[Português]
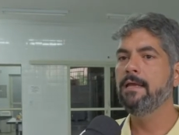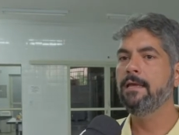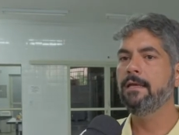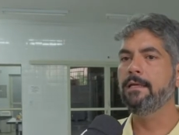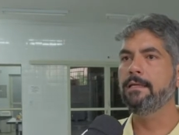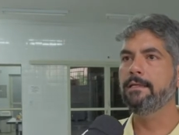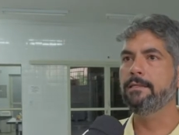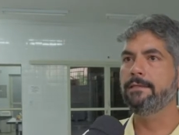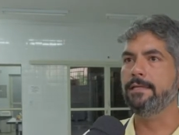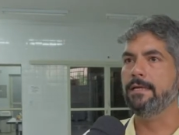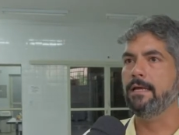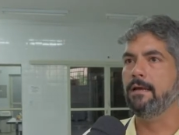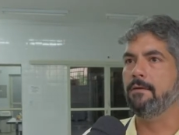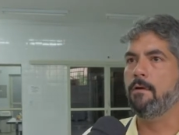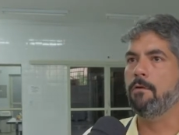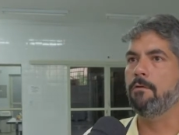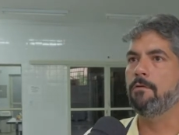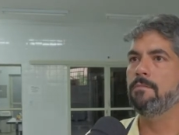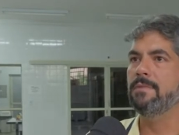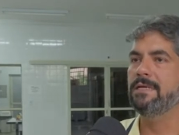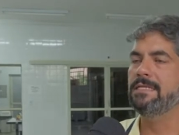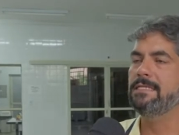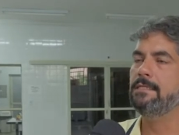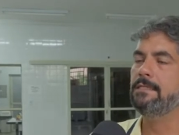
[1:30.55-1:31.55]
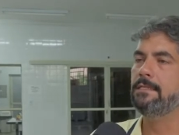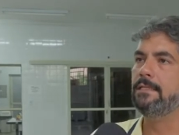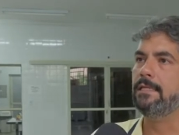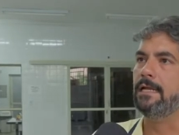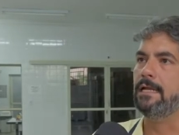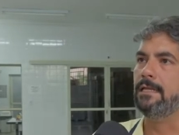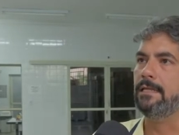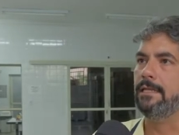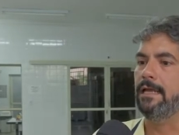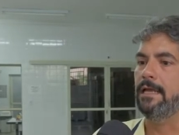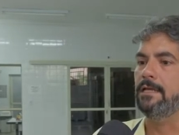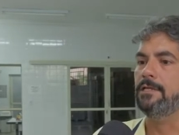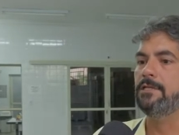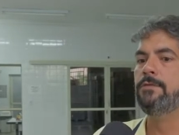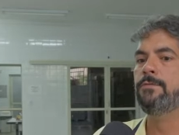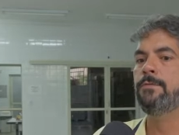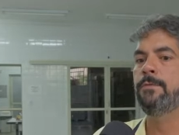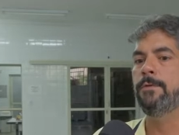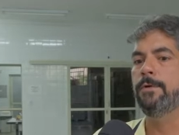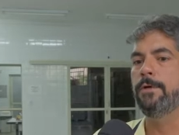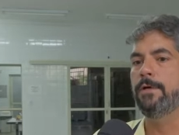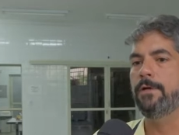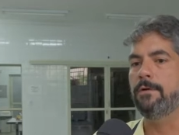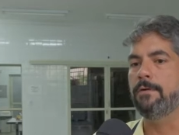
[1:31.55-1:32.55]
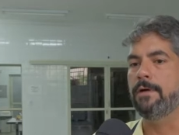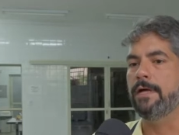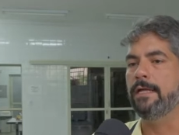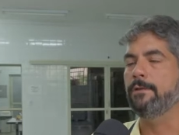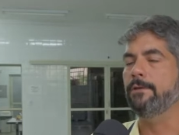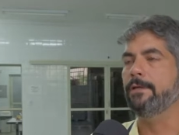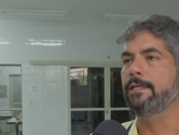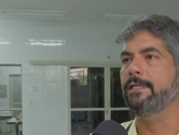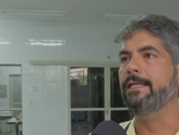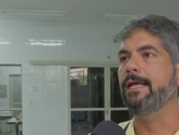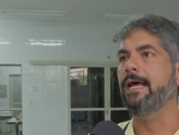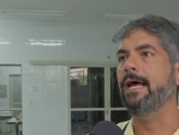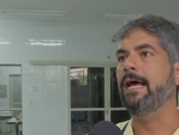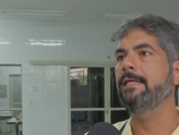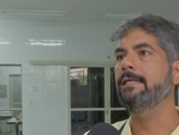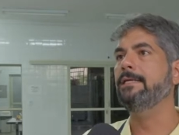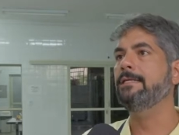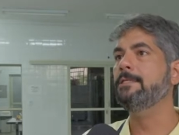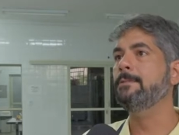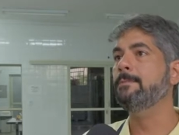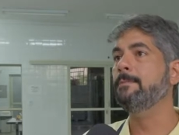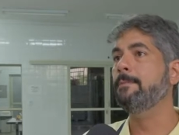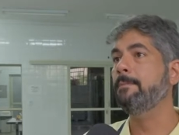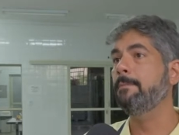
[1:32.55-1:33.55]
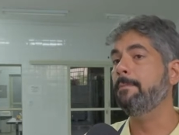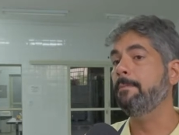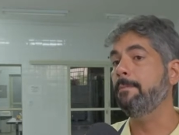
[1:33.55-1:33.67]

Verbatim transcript: Então algumas estratégias foram adotadas